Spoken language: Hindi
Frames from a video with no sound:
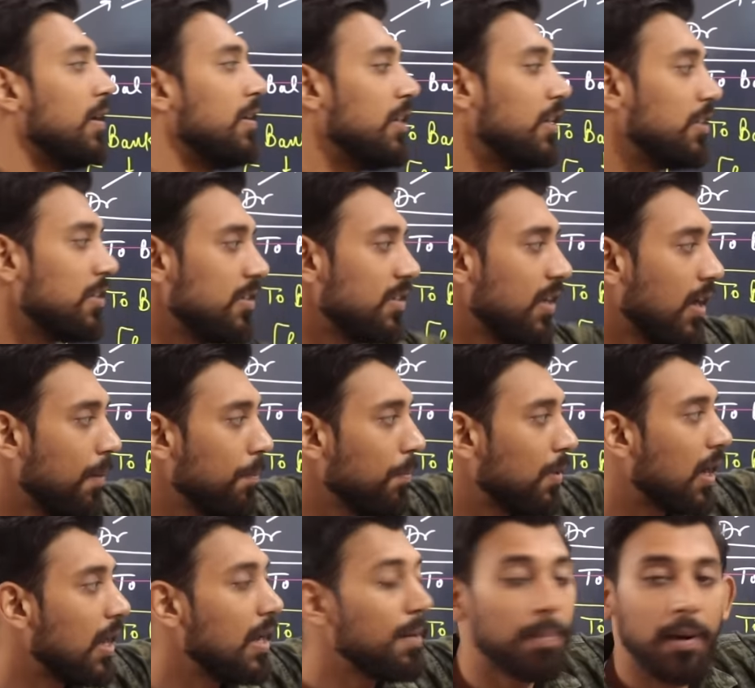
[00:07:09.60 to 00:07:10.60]
ये चीज़ें हम
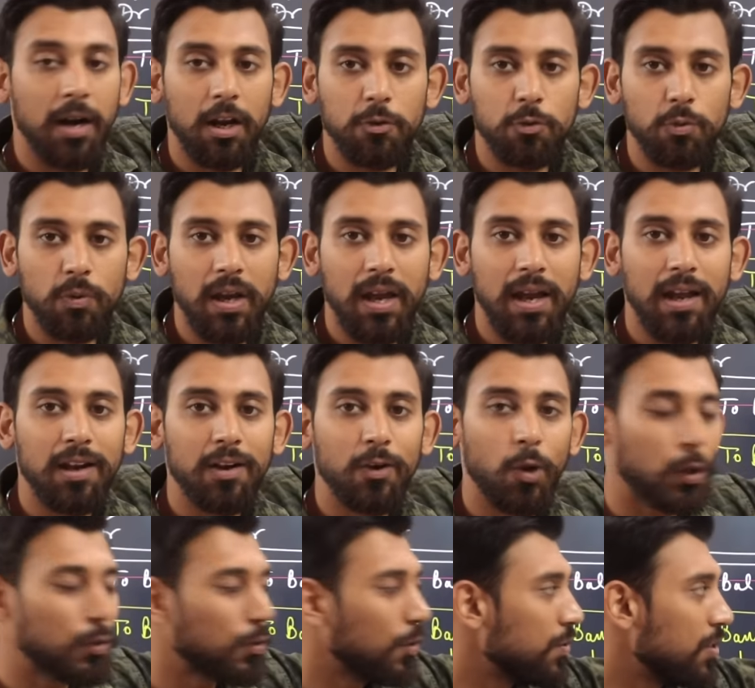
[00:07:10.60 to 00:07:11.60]
कल पढ़ चुके हैं
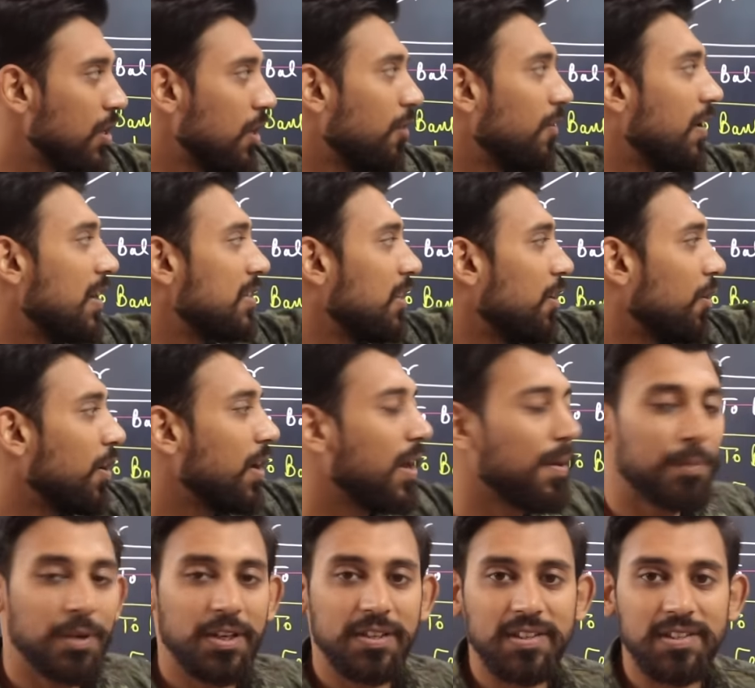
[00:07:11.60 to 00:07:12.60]
लॉस ऑन सेल ऑफ एसेट और
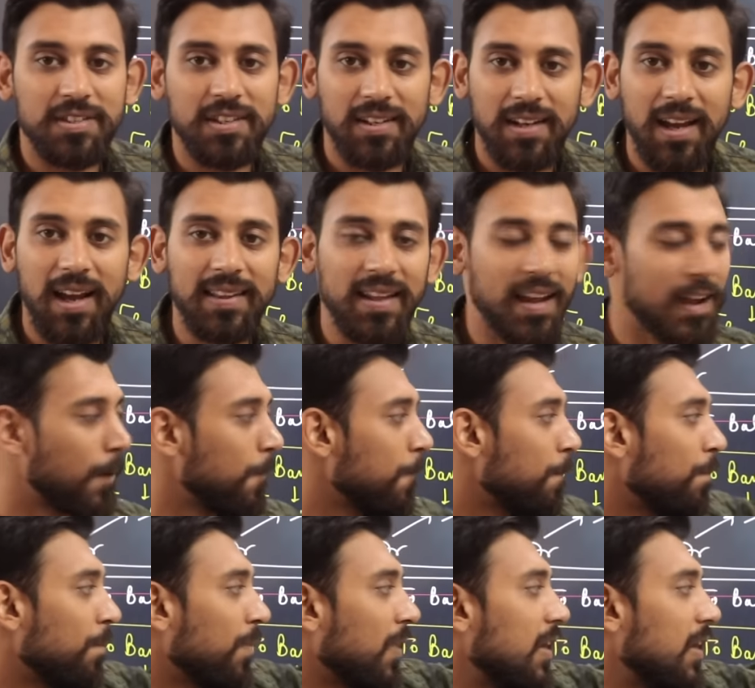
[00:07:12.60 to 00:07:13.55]
डेप्रिसिएशन याद है